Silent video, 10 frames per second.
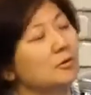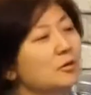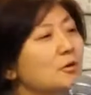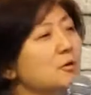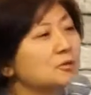
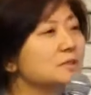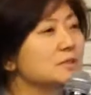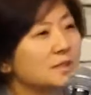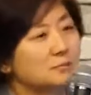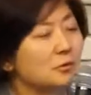
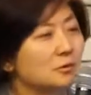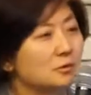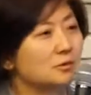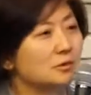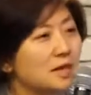결혼을
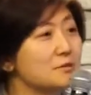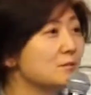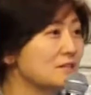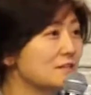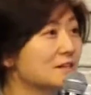뭐 할
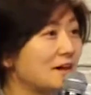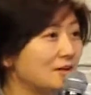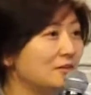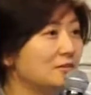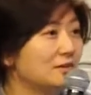수
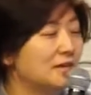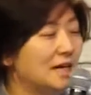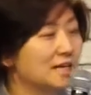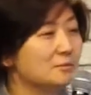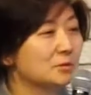있을까요?
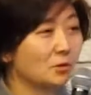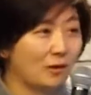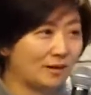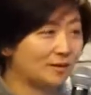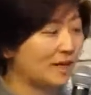아니면 더
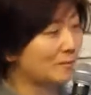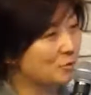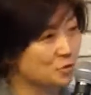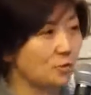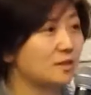관계가
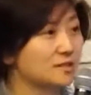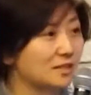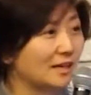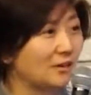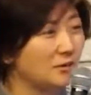뭐
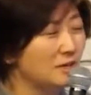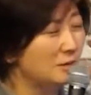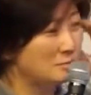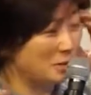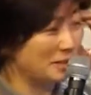좋아질까요?
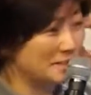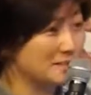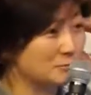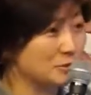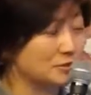뻔한
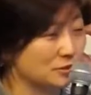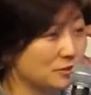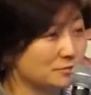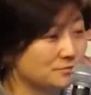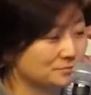
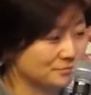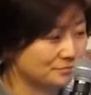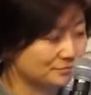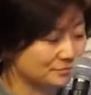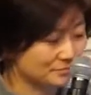질문이죠.
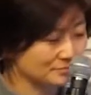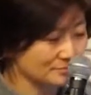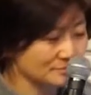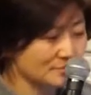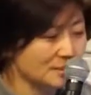
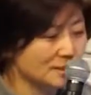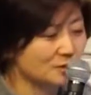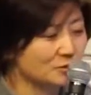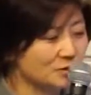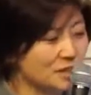
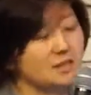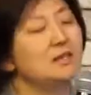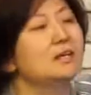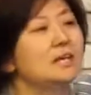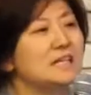
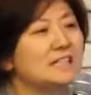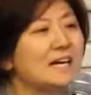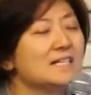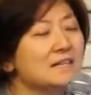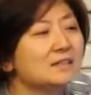그런데
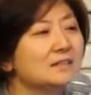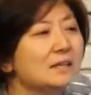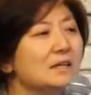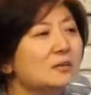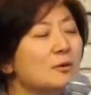나의
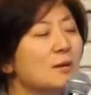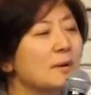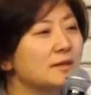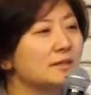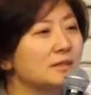상태를 왜
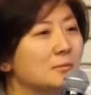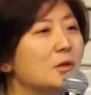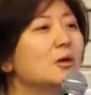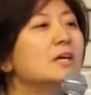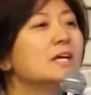봐야
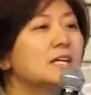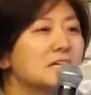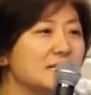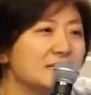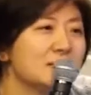되냐면 이